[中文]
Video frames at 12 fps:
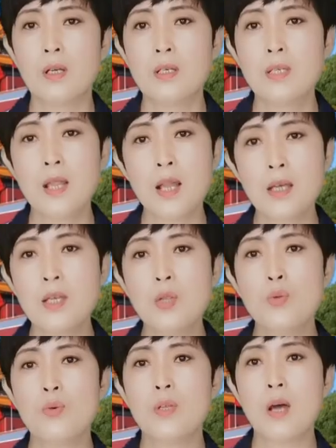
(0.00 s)
现在印
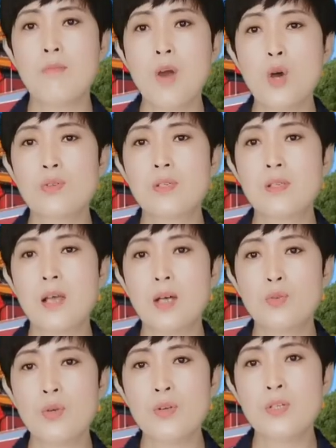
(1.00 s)
度呢，貌似啊，
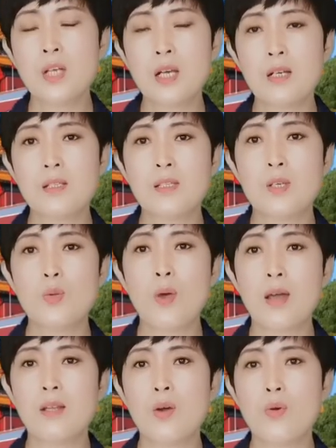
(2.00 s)
对于这个集
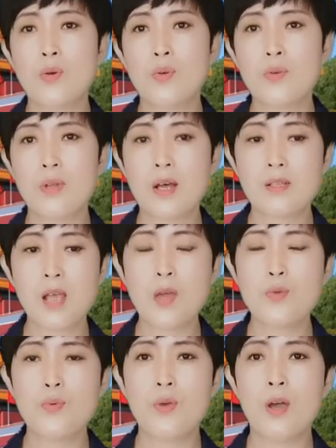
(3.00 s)
团的活动呢，
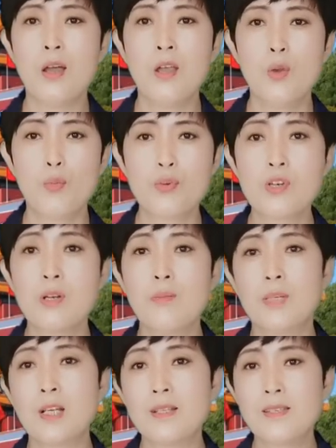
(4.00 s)
参与不是那
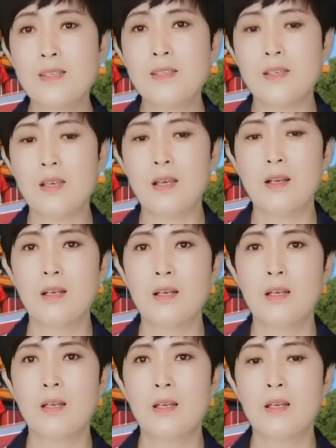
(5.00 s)
么的积极。
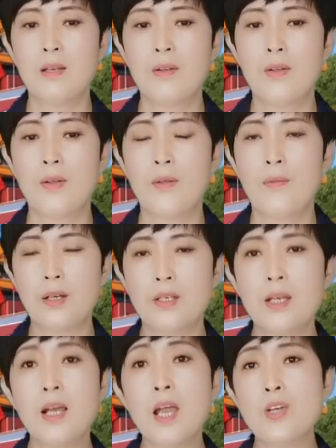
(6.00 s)

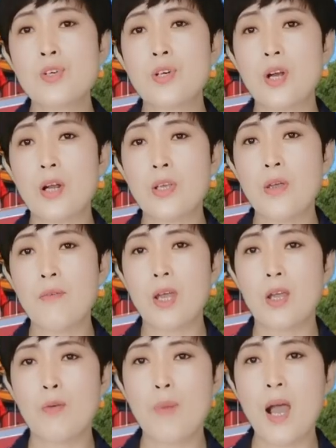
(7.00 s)
应该是因
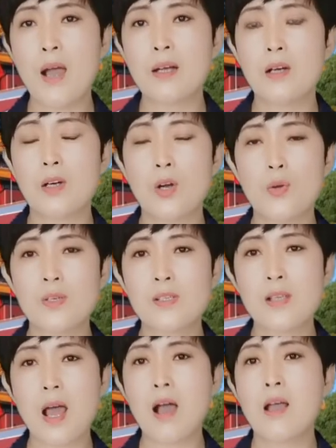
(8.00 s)
为怕俄罗
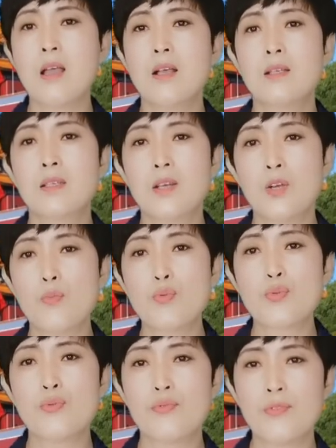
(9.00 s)
斯啊，心里不
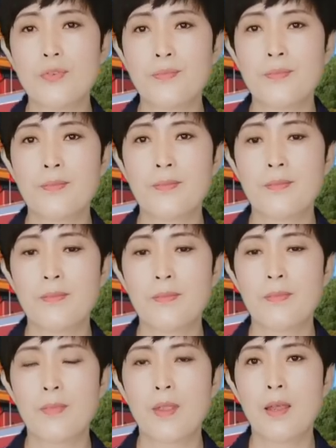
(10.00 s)
舒服。
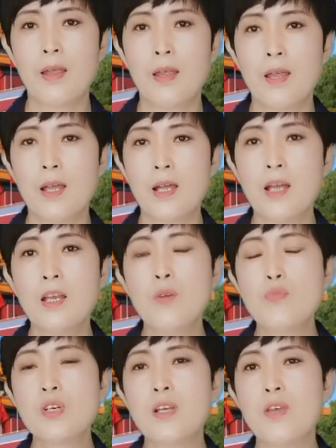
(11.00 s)
肯定
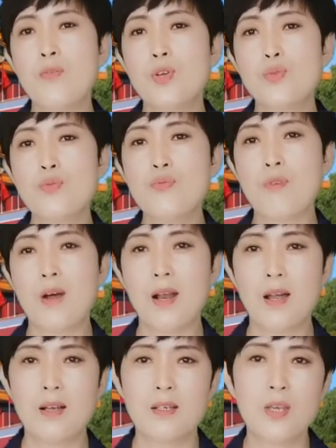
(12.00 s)
不是因为中国
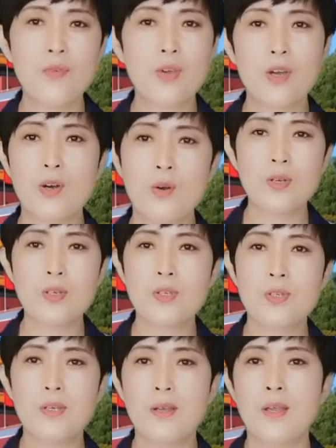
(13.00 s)
了，因为俄
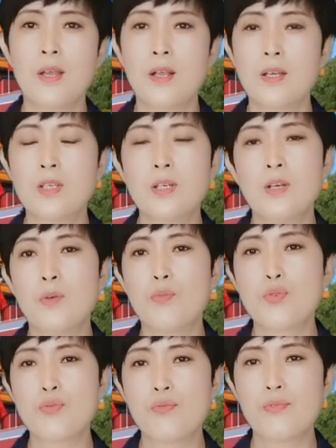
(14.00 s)
斯心里不
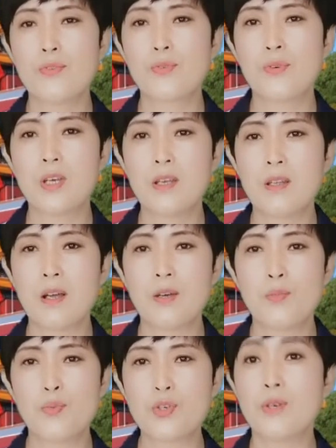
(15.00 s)
舒服，所以
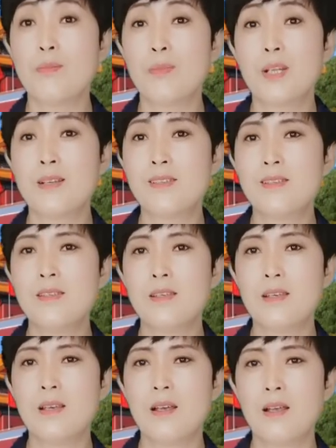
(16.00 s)
呢不是那么的积
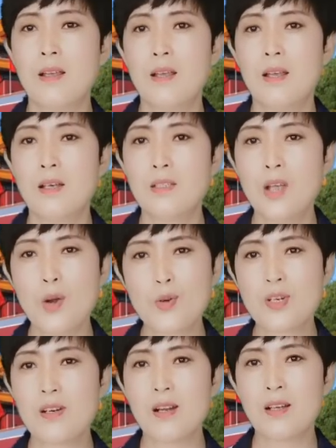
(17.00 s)
极。再有
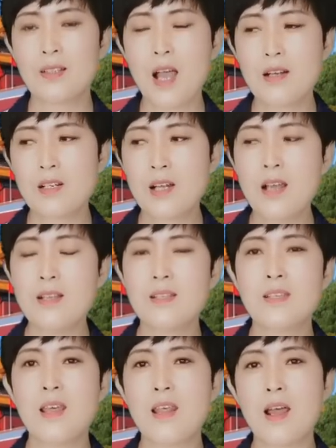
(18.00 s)
是呢，他趁
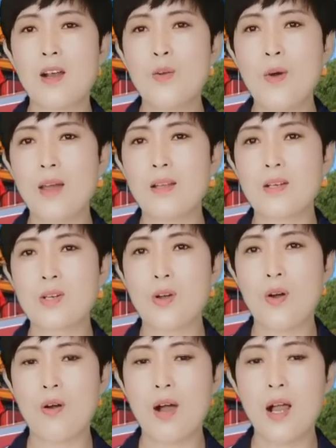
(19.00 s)
现在乱的时
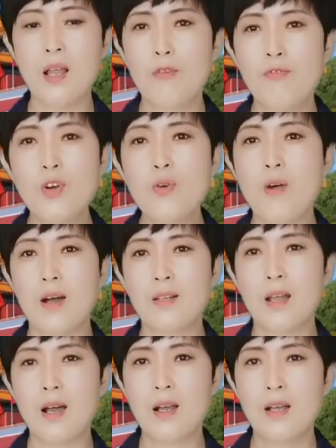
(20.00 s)
候啊，疯狂
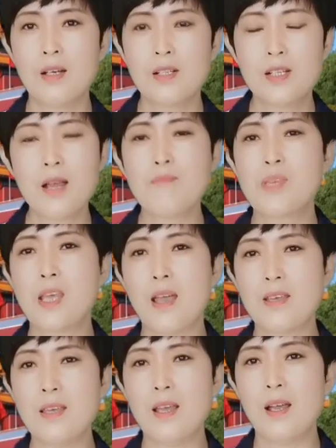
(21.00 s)
的占
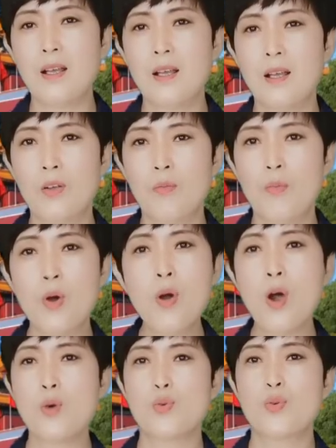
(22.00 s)
便宜、谋
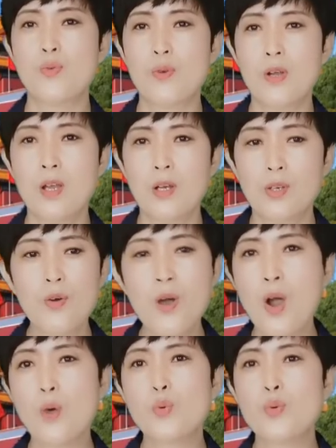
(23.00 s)
好处。有
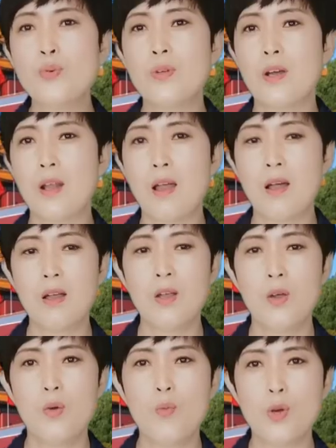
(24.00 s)
好处的呢
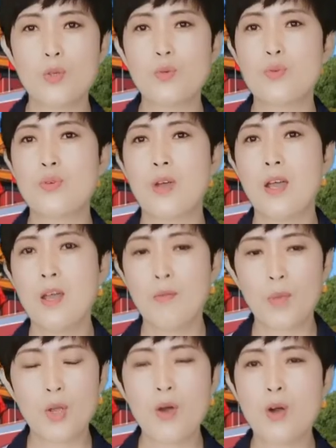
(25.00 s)
我就去，
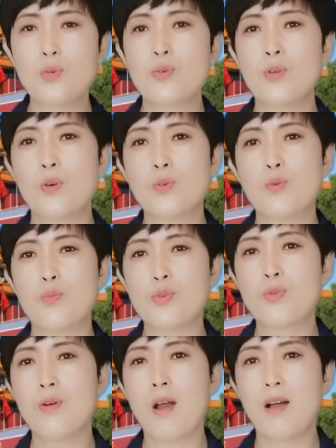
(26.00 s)
没有好处的我就不
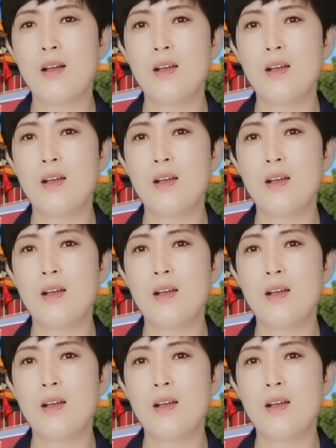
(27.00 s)
去了。